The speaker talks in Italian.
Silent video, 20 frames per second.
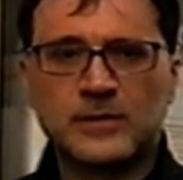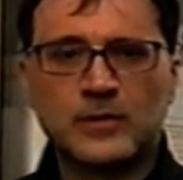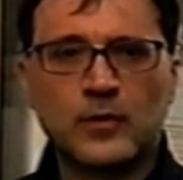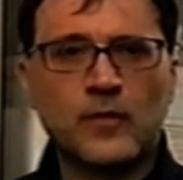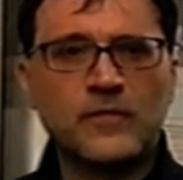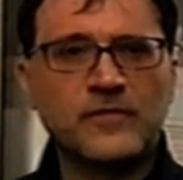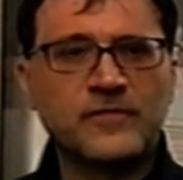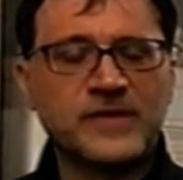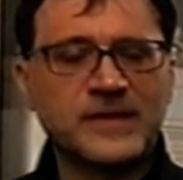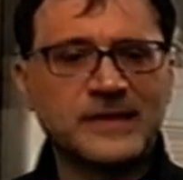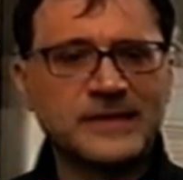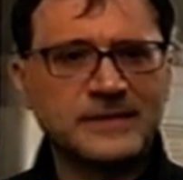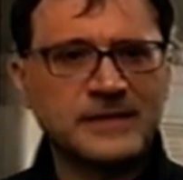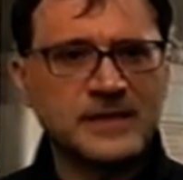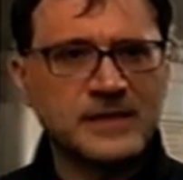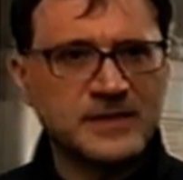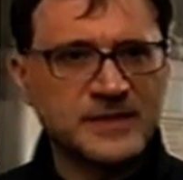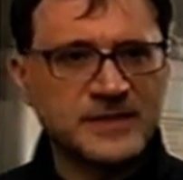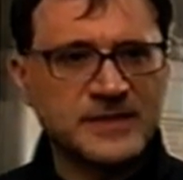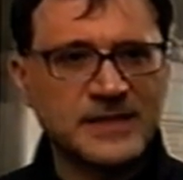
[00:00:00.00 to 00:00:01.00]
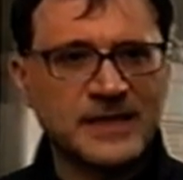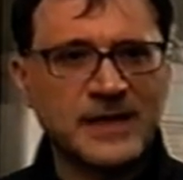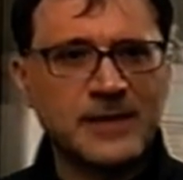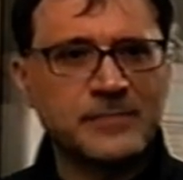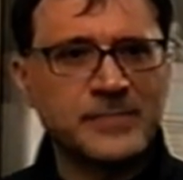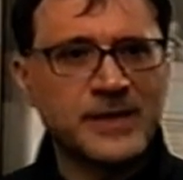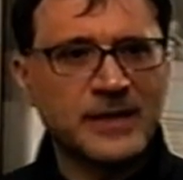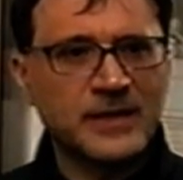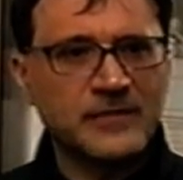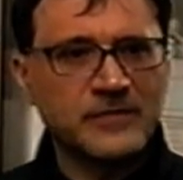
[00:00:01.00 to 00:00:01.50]
convertirsi,
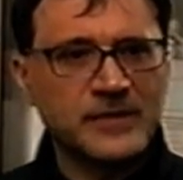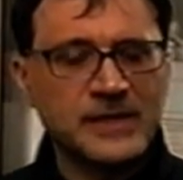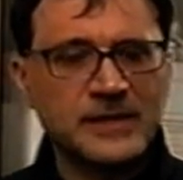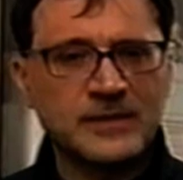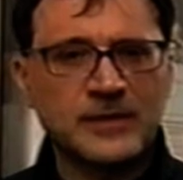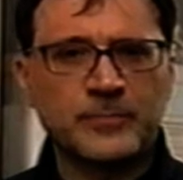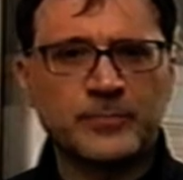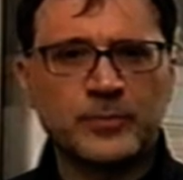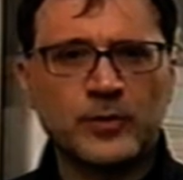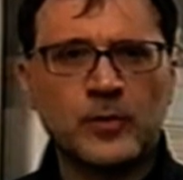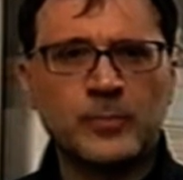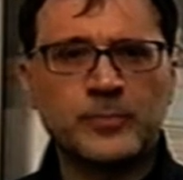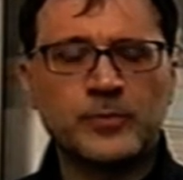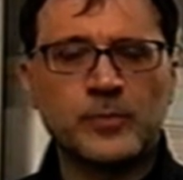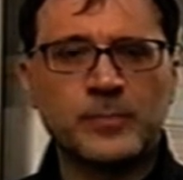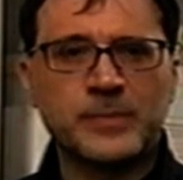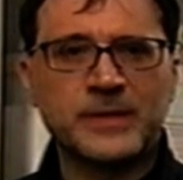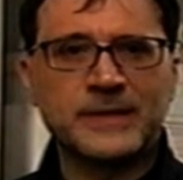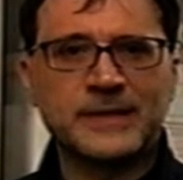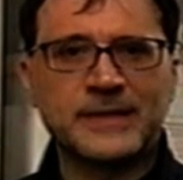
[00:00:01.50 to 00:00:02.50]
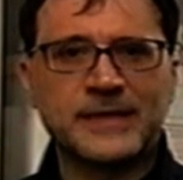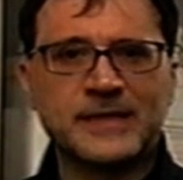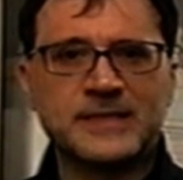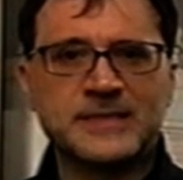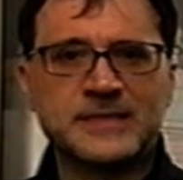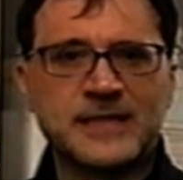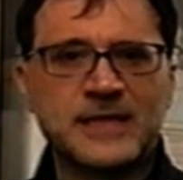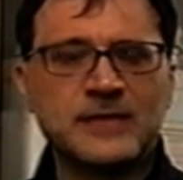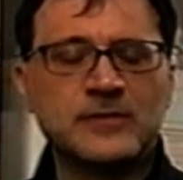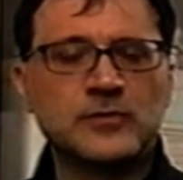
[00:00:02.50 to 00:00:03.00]
cambiare vita proprio perché
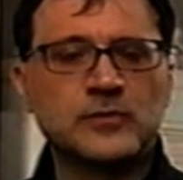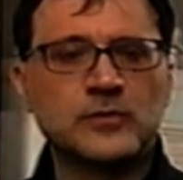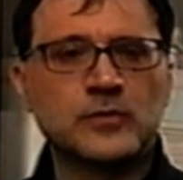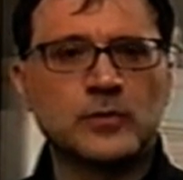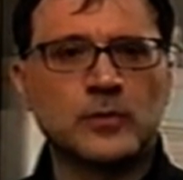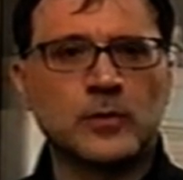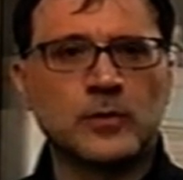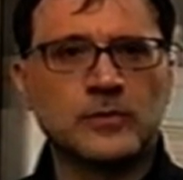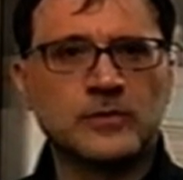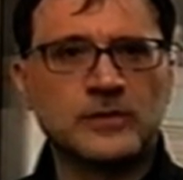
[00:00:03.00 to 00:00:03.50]
sentono